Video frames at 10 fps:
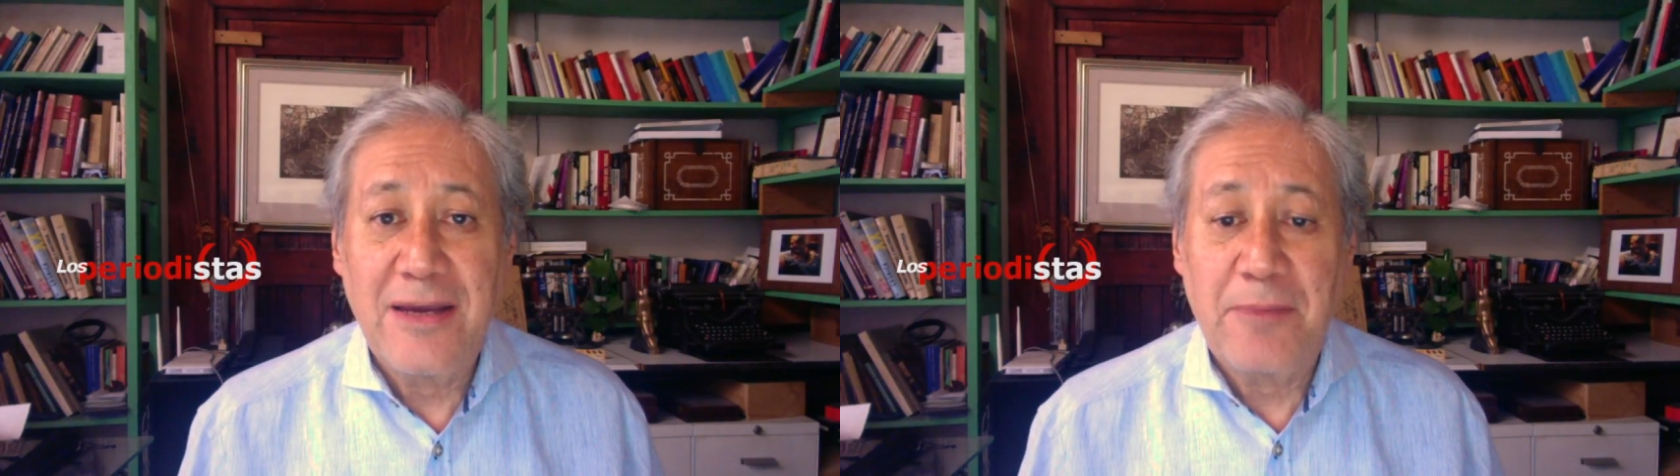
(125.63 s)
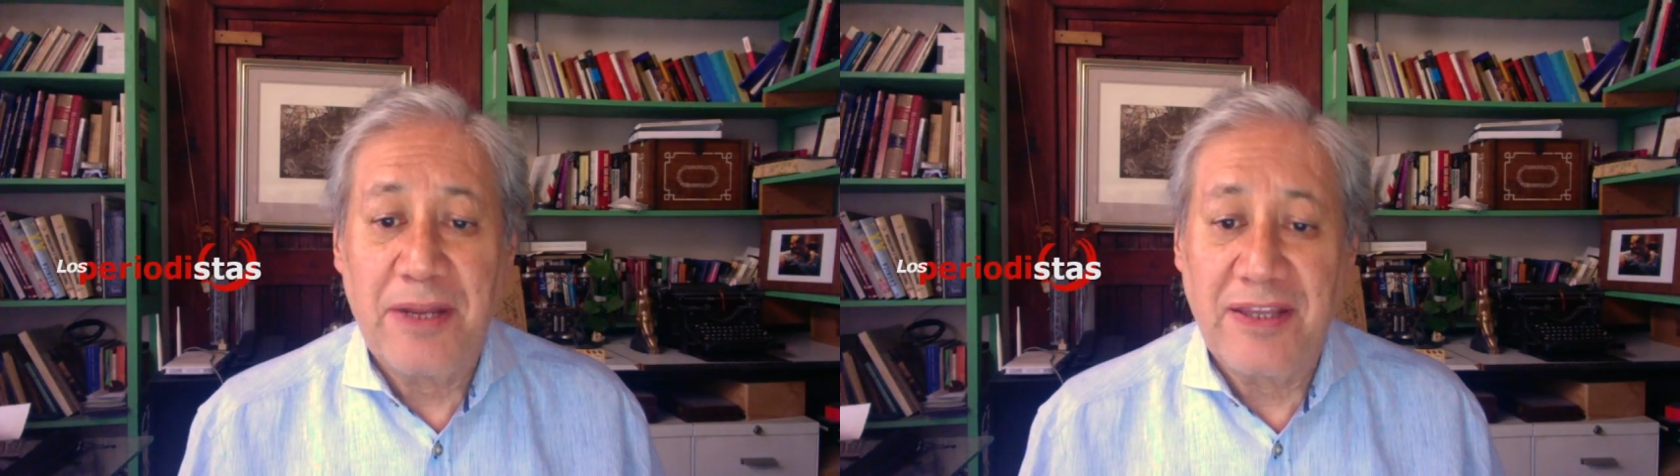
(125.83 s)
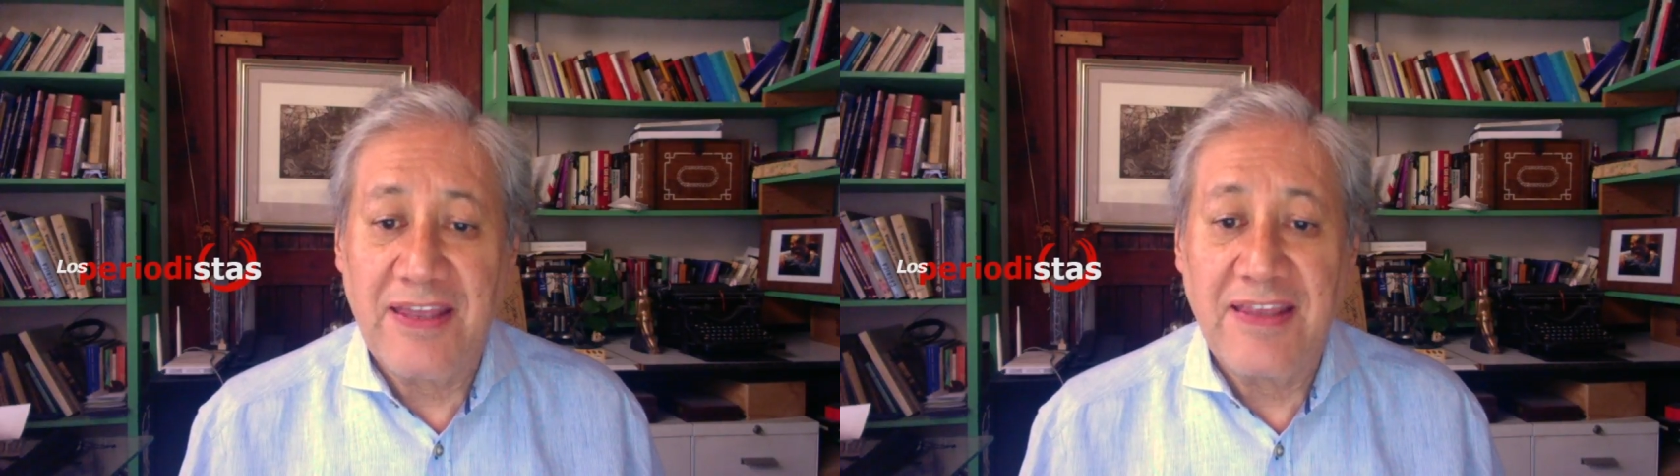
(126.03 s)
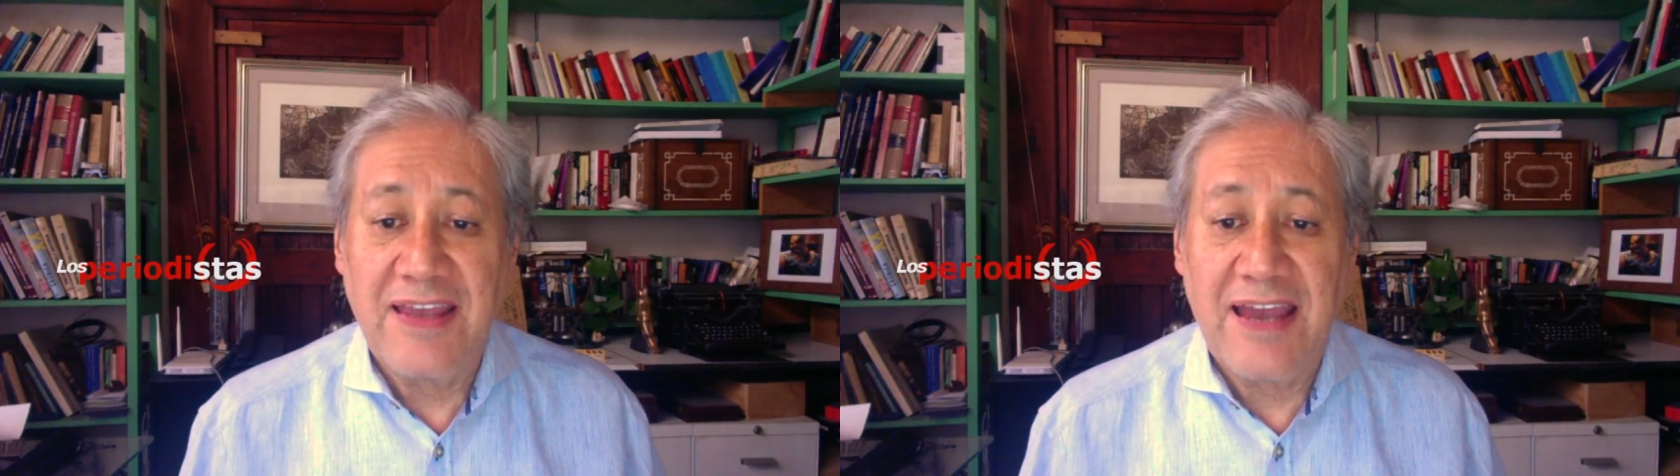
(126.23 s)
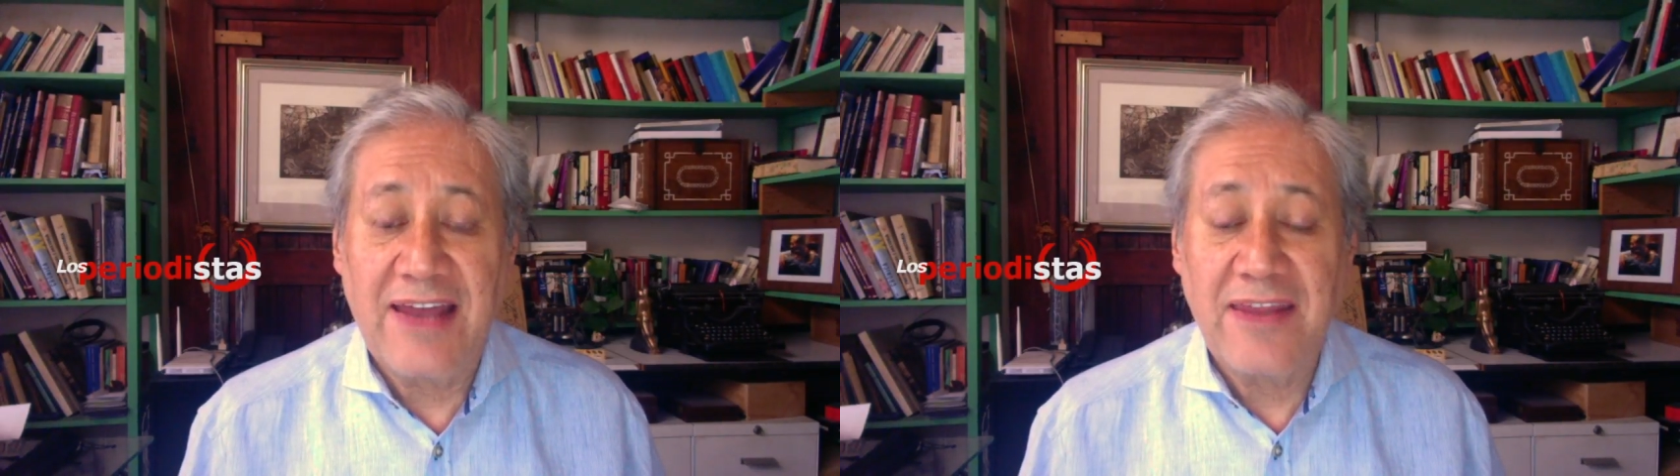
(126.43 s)

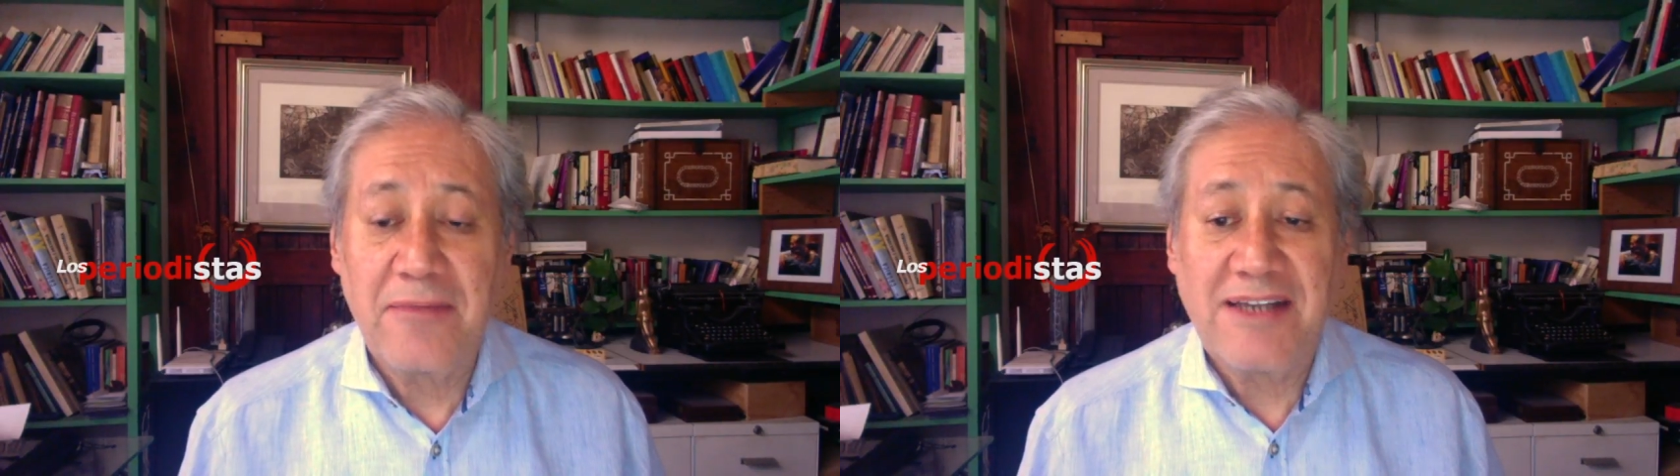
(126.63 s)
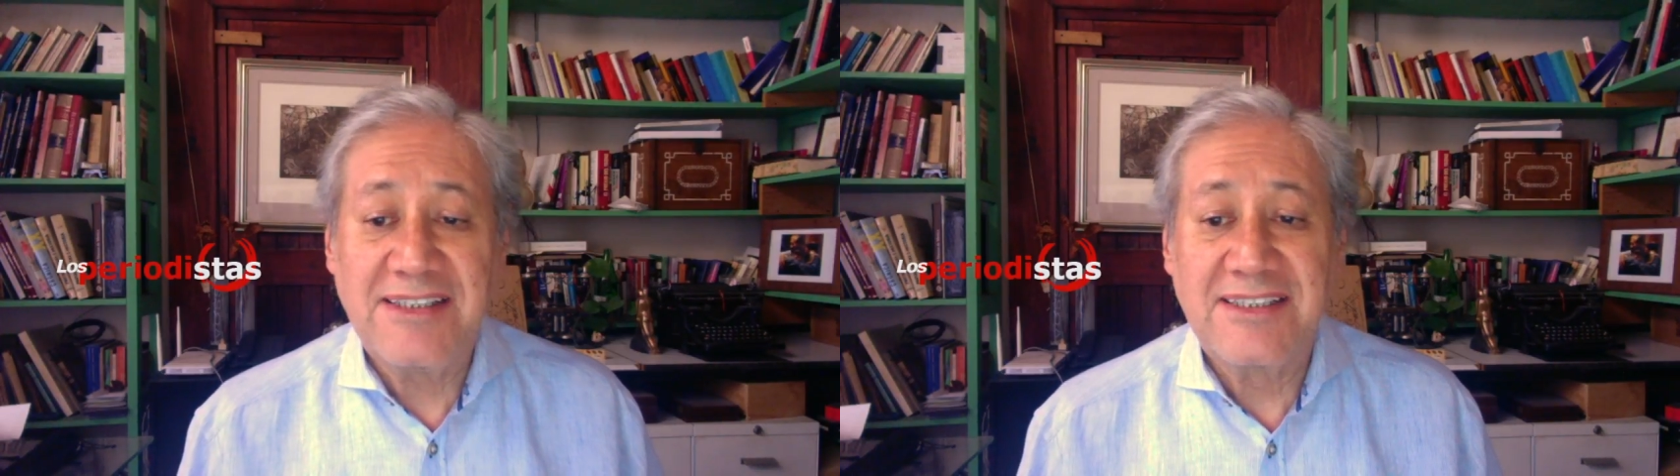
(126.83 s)
pretende además